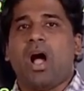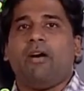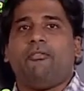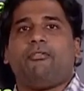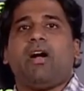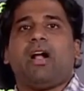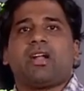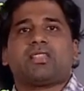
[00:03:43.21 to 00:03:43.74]

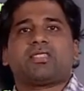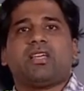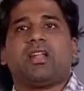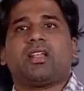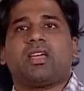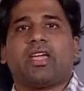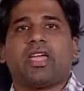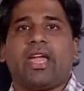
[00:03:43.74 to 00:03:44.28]

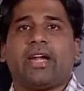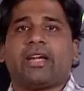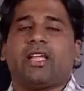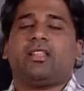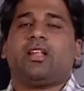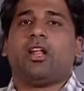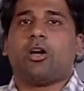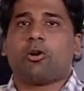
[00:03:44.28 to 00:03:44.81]
ஆப்கானிஸ்தானுக்கு
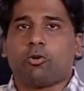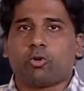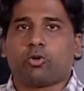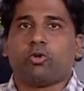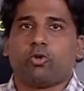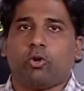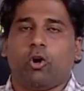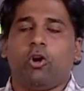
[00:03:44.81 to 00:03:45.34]
கேட்டதெல்லாம்
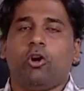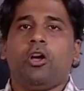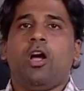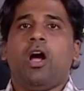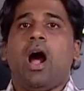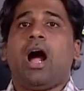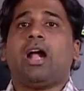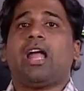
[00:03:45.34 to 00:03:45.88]
கொடுத்துட்டோம்
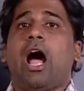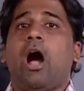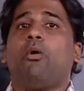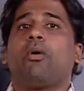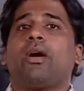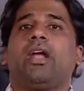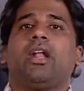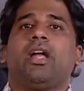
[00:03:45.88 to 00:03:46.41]
ஆனால்
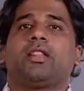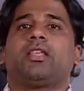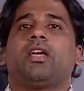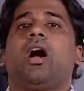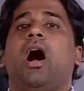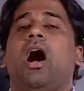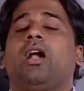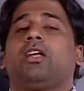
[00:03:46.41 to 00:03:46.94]
அவங்க
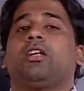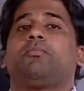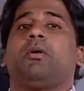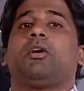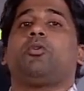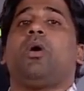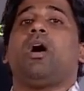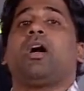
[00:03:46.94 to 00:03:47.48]
எல்லாத்தையும் ஹானர்
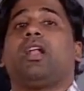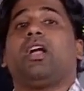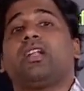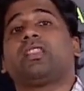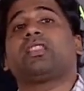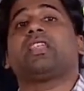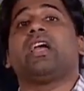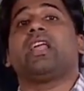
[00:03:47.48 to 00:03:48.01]

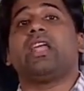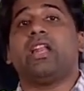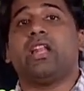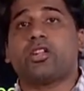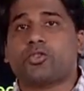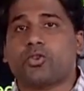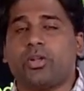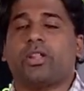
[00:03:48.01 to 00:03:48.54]
பண்ணுவாங்களான்னு
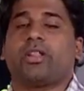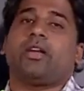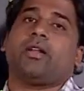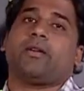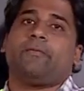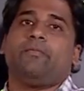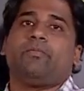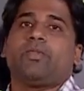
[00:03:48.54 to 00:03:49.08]
தெரியலன்னு சொல்லியிருக்காரு